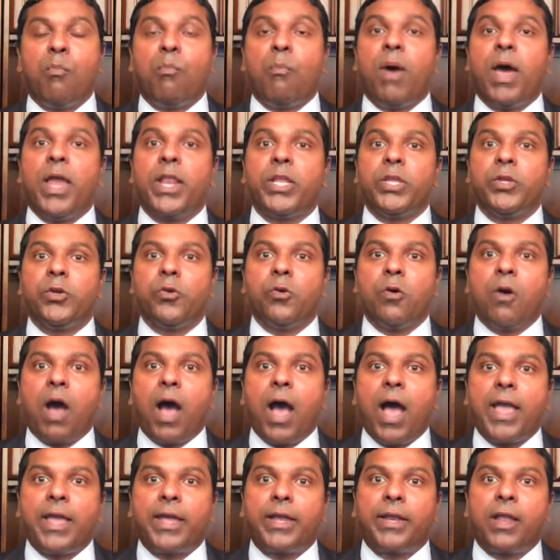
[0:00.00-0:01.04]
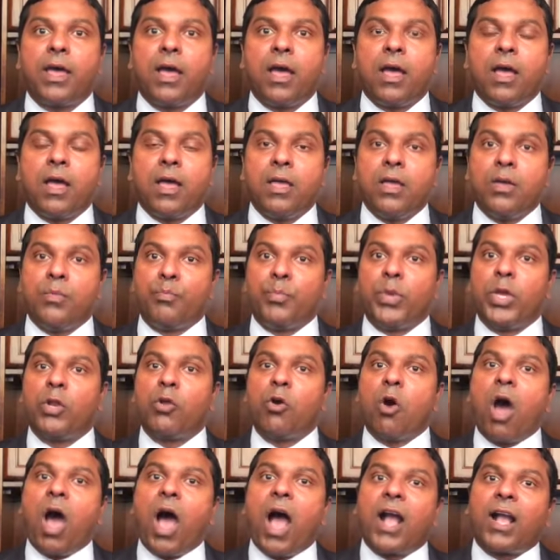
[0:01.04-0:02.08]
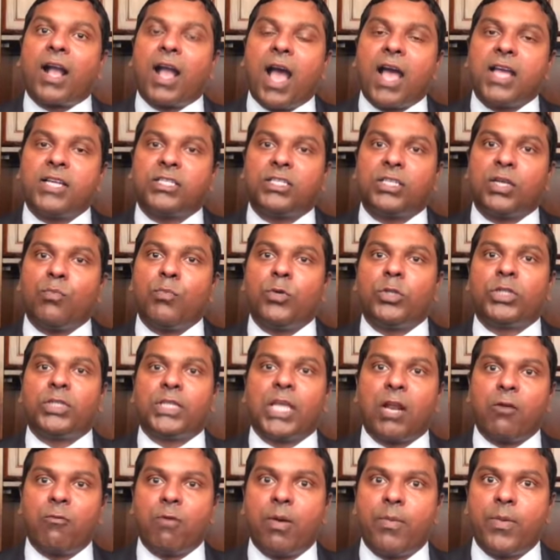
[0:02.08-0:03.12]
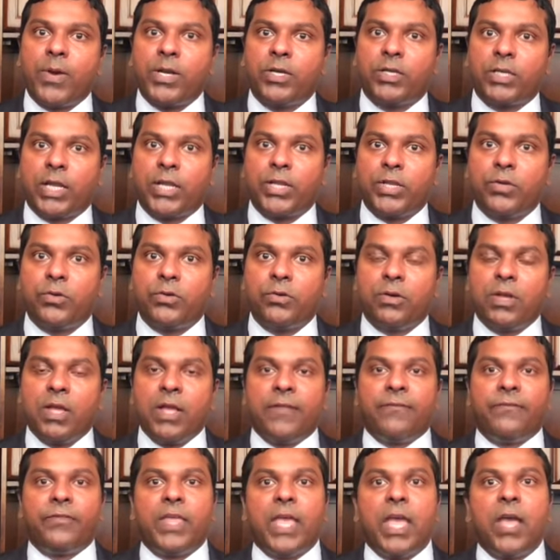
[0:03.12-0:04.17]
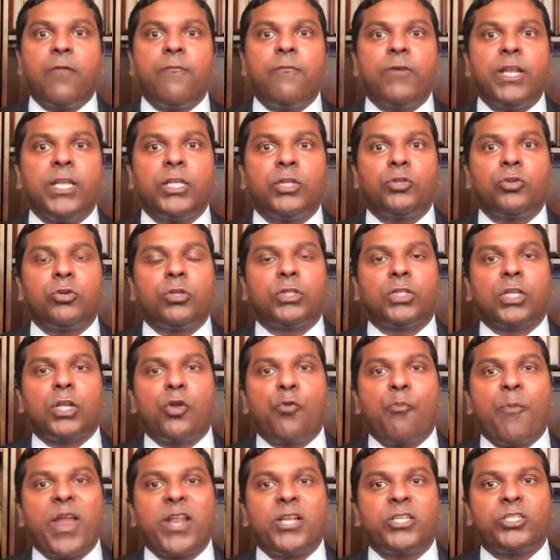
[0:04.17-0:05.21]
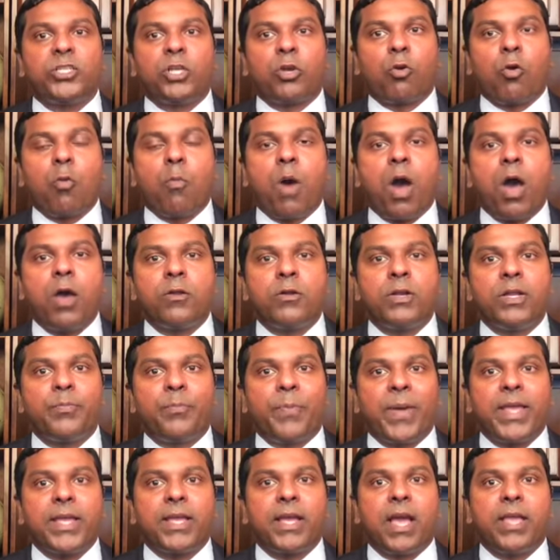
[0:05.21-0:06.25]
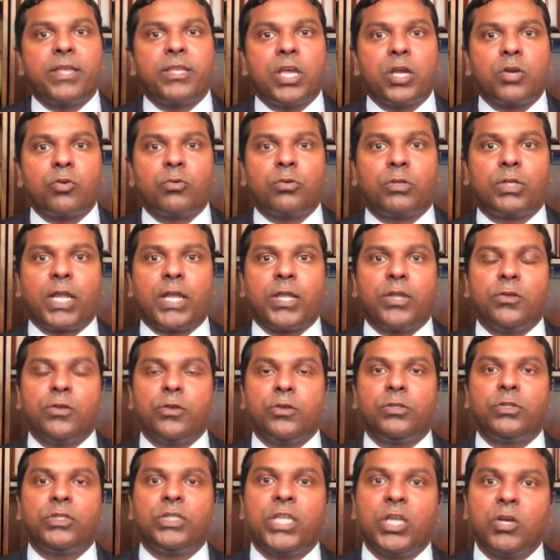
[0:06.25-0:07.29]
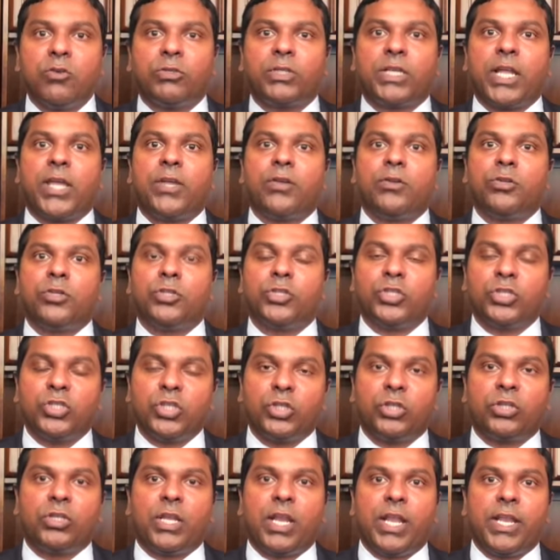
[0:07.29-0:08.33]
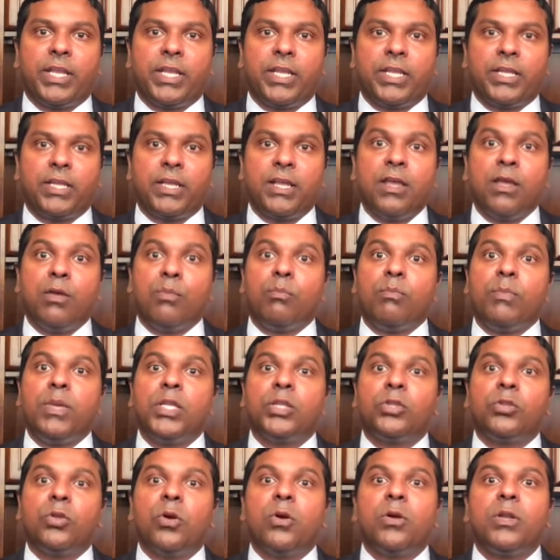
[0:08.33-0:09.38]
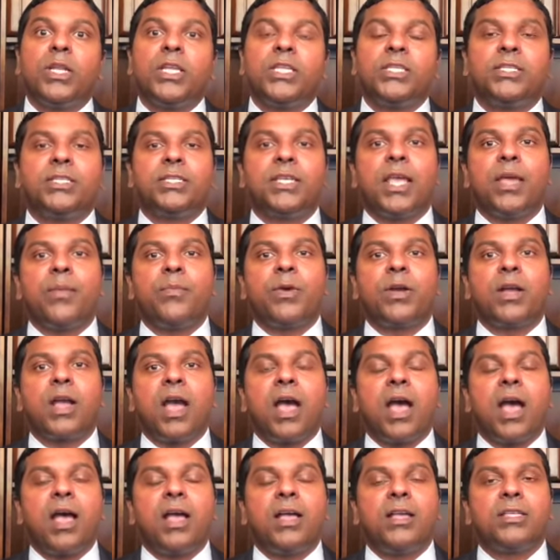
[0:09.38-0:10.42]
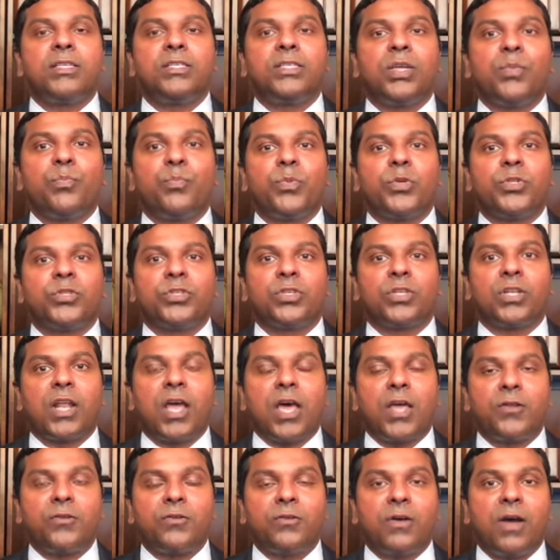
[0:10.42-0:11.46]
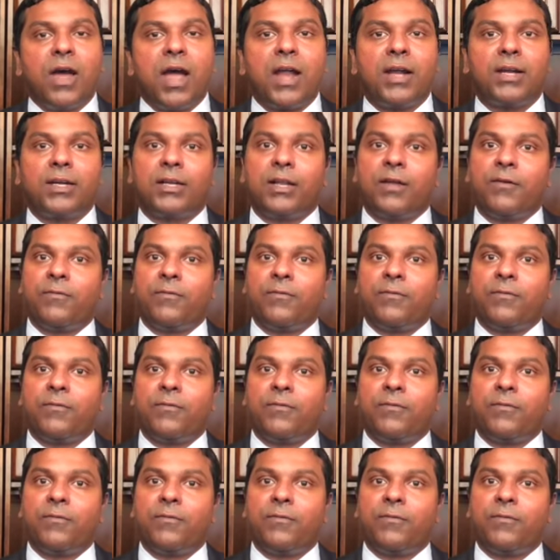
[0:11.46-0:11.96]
మరియు ఆయన మీరు ఆకాశము తెరవబడుటయు దేవుని దూతలు మనుష్య కుమారుని పైగా ఎక్కుటయును దిగుటయును చూతురని మీతో నిశ్చయముగా చెప్పుచున్నాను అంటా